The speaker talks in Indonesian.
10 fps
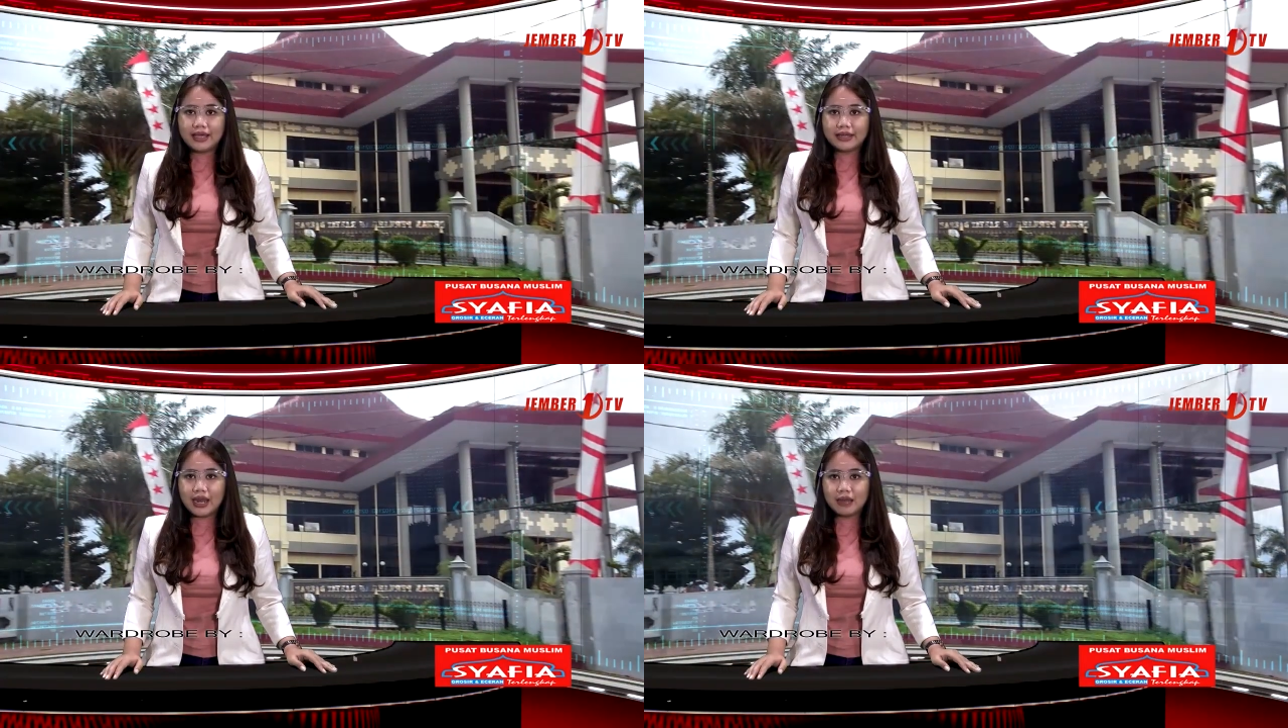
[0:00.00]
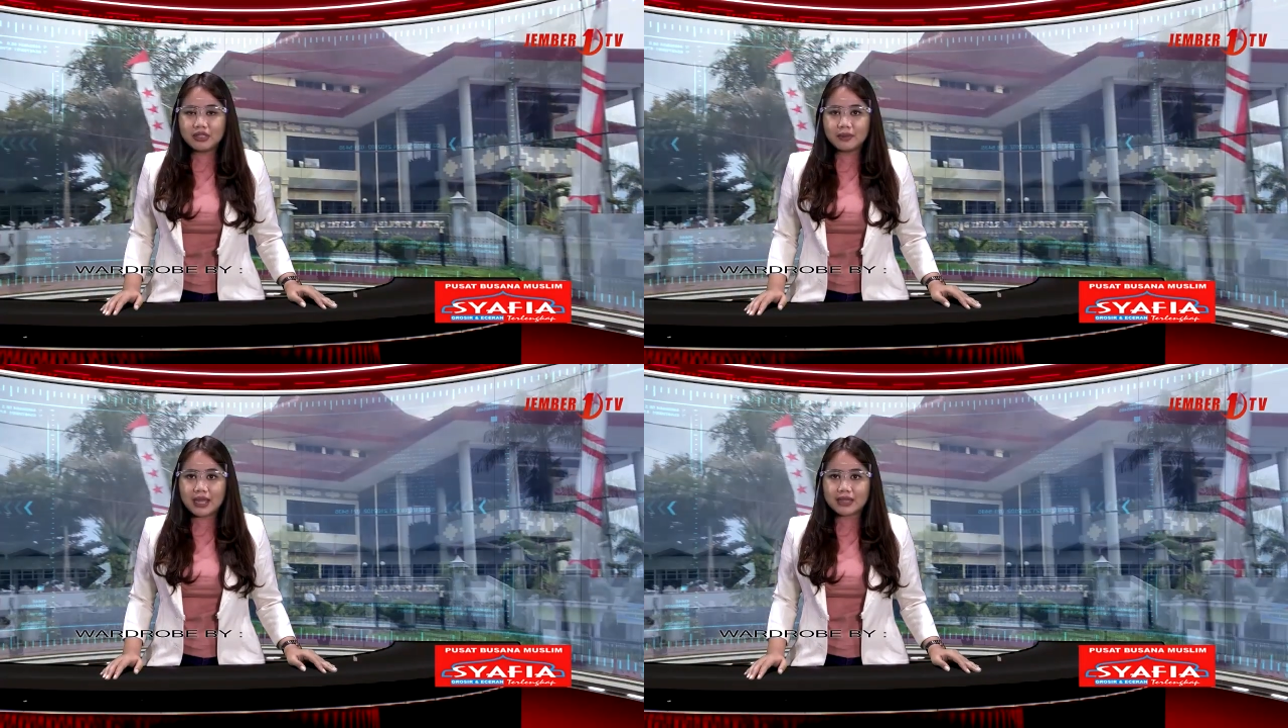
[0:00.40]
Dalam
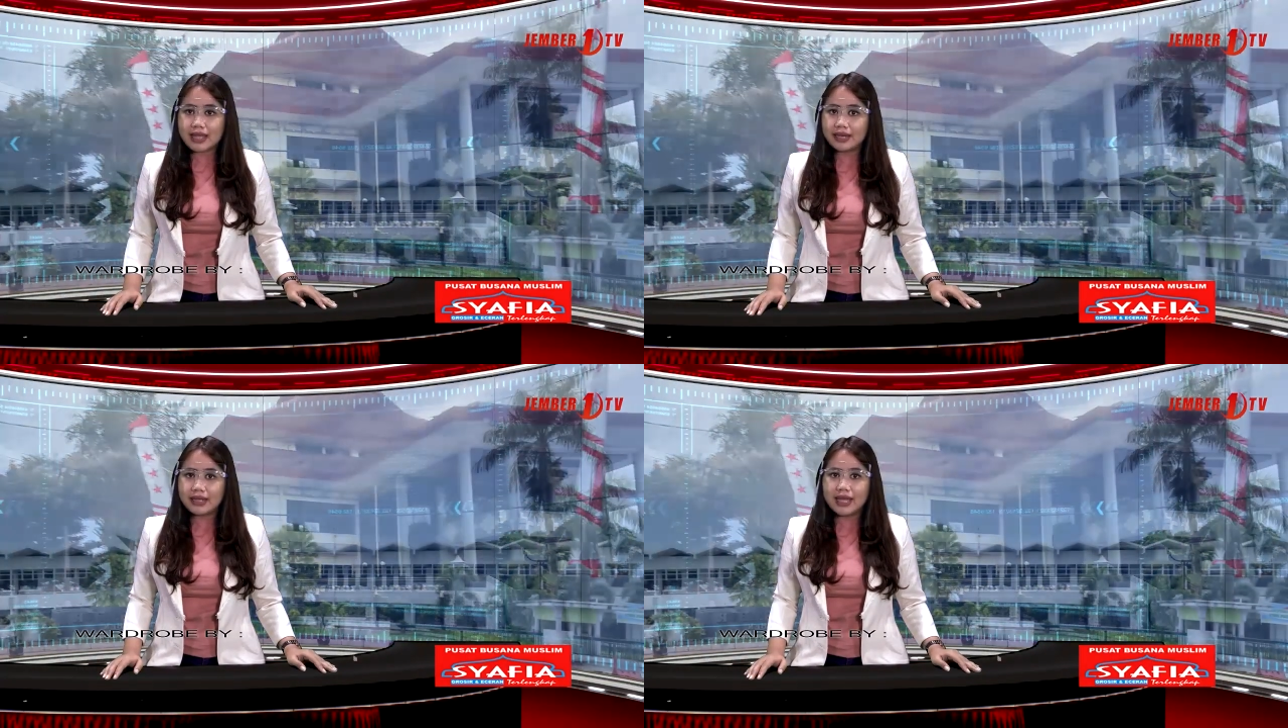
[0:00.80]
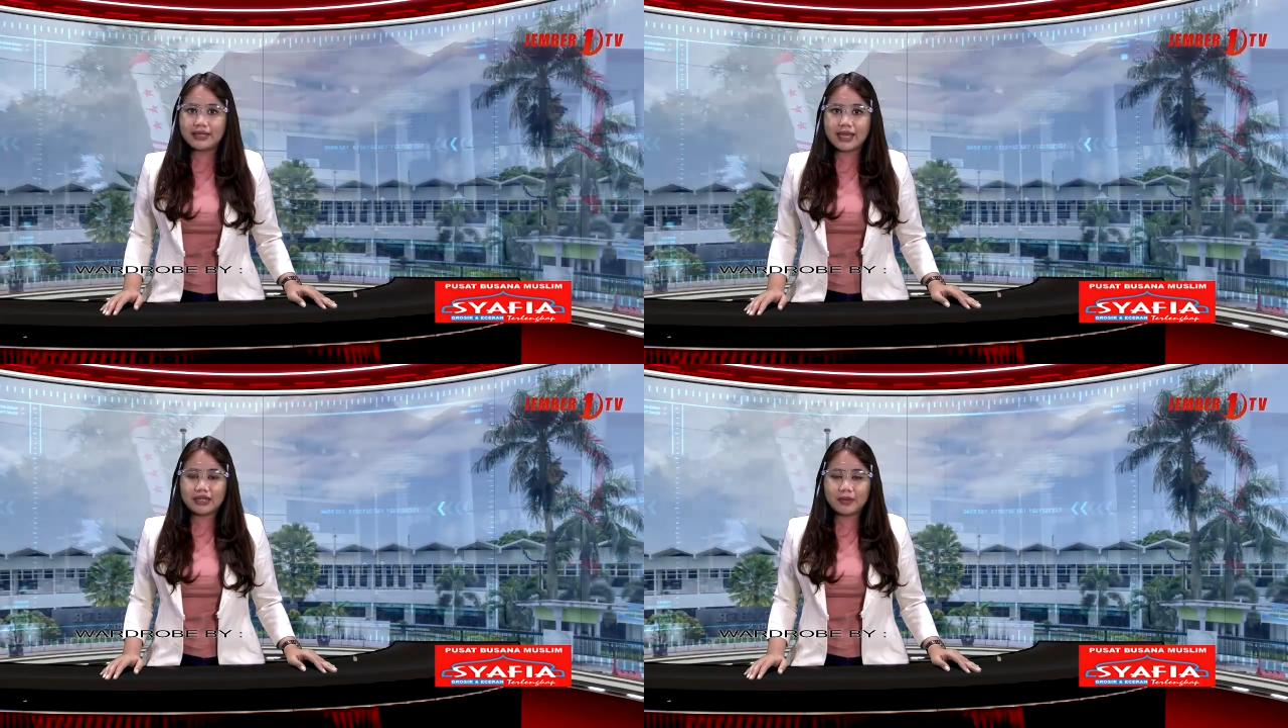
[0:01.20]
11 adegan
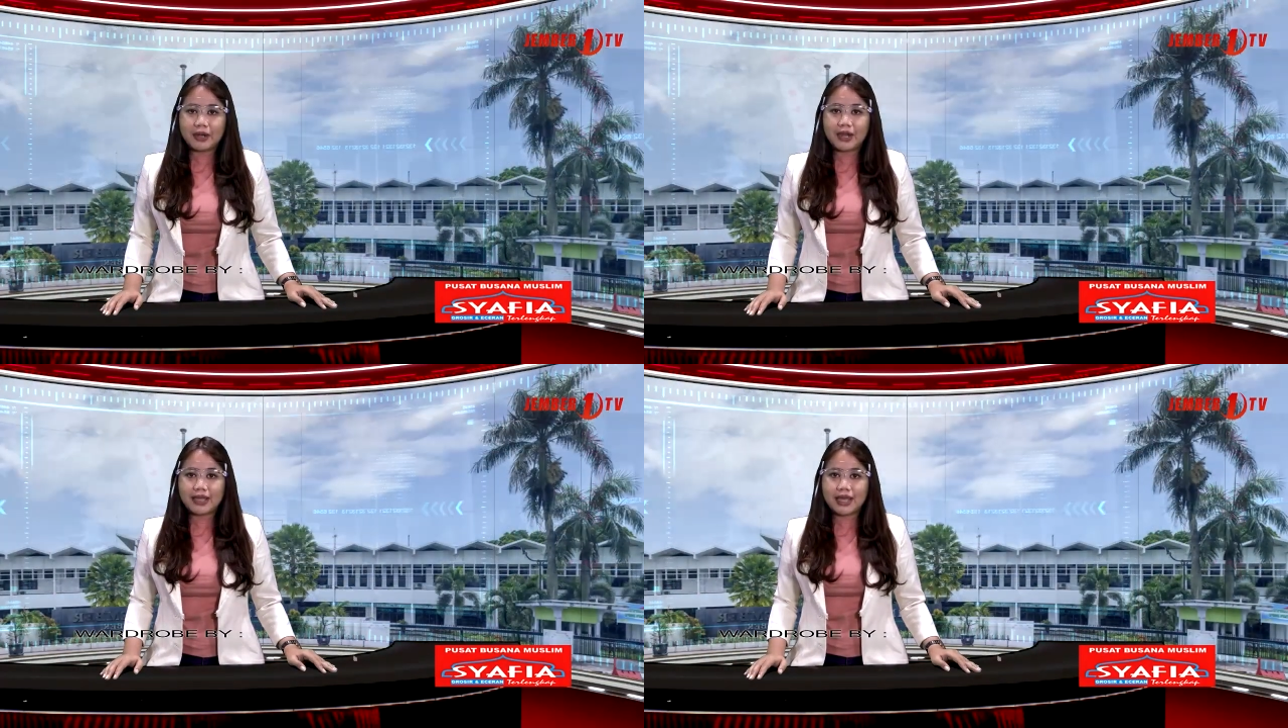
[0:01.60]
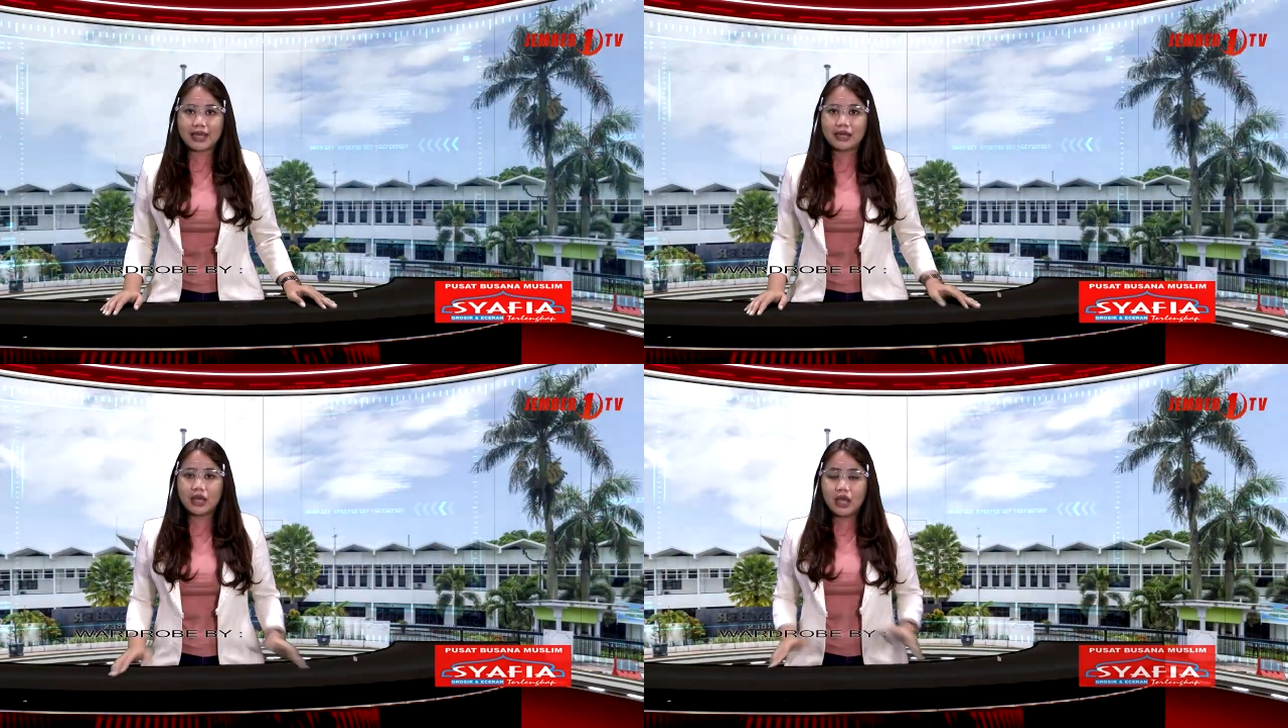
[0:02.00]
yang diperagakan,